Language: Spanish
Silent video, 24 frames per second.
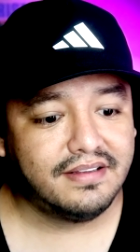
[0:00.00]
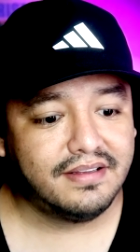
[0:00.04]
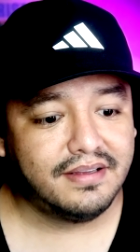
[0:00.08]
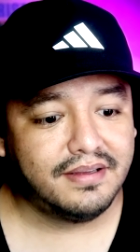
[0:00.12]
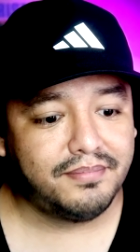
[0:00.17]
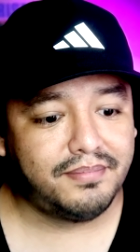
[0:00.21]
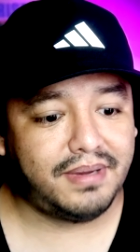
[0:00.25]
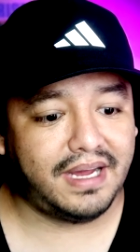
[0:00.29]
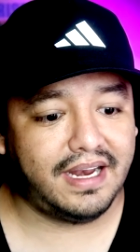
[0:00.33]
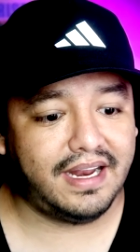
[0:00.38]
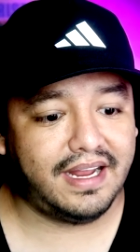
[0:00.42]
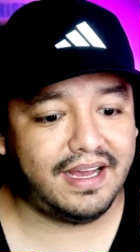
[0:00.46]

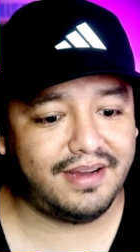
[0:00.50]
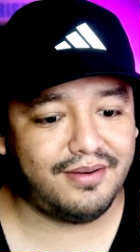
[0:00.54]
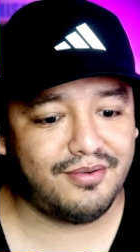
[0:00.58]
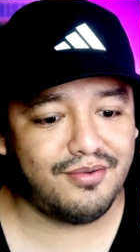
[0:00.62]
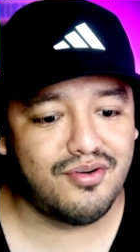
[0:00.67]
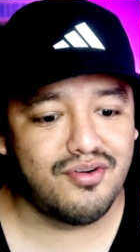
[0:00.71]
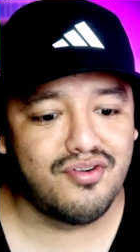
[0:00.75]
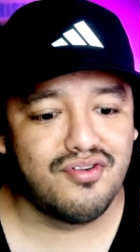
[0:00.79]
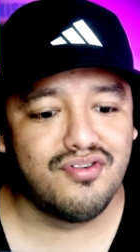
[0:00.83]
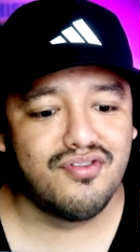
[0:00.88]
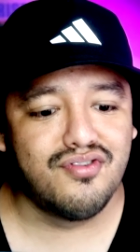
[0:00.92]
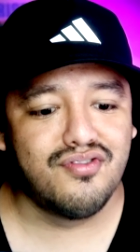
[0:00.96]
Para.
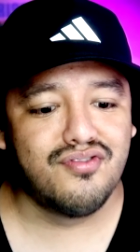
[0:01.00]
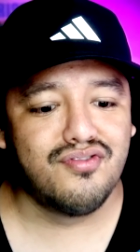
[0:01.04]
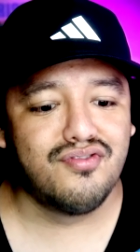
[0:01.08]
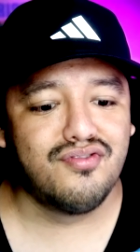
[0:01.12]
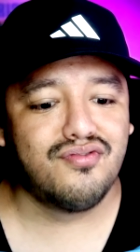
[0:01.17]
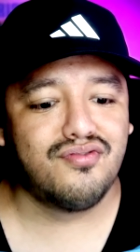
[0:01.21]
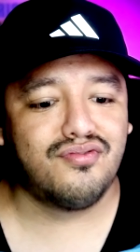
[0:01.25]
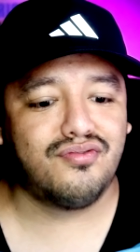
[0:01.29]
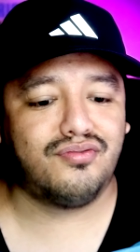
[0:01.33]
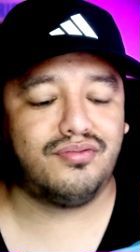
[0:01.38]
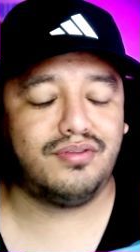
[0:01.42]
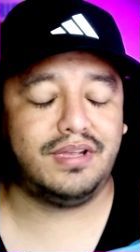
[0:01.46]

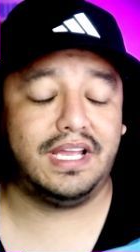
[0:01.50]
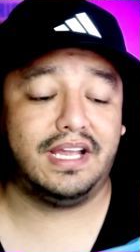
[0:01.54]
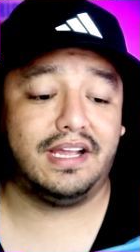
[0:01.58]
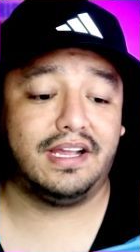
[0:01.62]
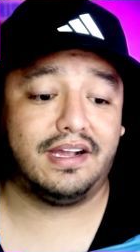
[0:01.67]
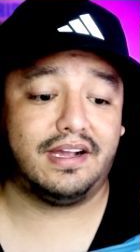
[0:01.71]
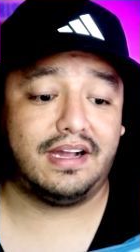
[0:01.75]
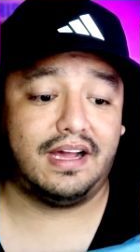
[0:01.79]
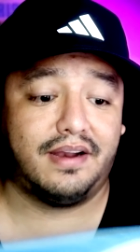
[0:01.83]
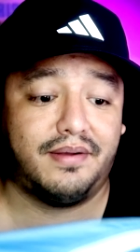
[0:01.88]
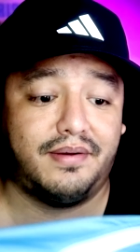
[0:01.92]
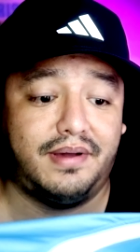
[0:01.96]
Uh, bien,
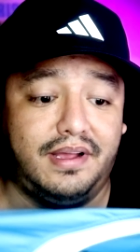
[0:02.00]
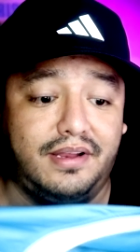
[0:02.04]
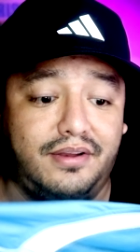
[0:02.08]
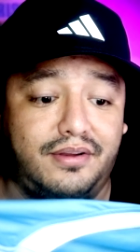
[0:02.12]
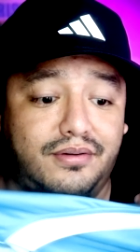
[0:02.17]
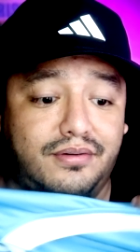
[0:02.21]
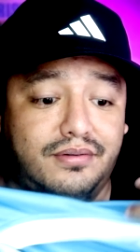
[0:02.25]
Carballo.